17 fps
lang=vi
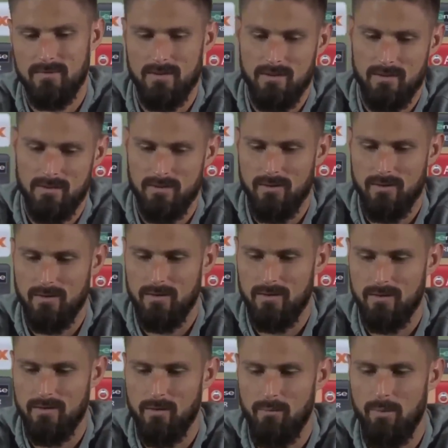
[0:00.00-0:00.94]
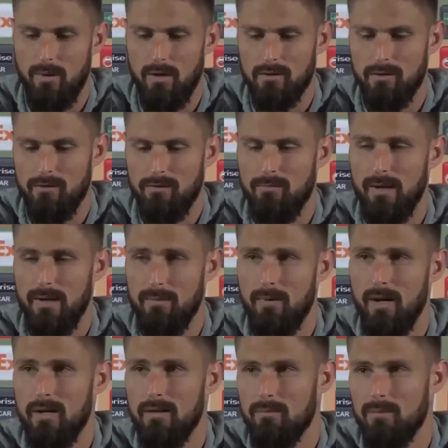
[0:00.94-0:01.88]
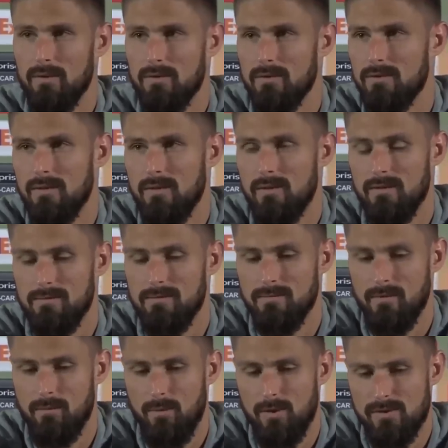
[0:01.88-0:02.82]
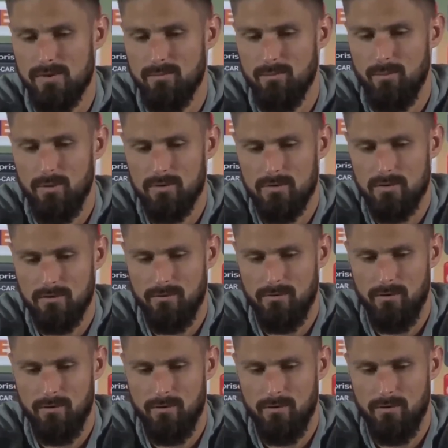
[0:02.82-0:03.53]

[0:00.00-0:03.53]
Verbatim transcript: Tôi rất thông cảm với Morata. Vì trong sự nghiệp của tôi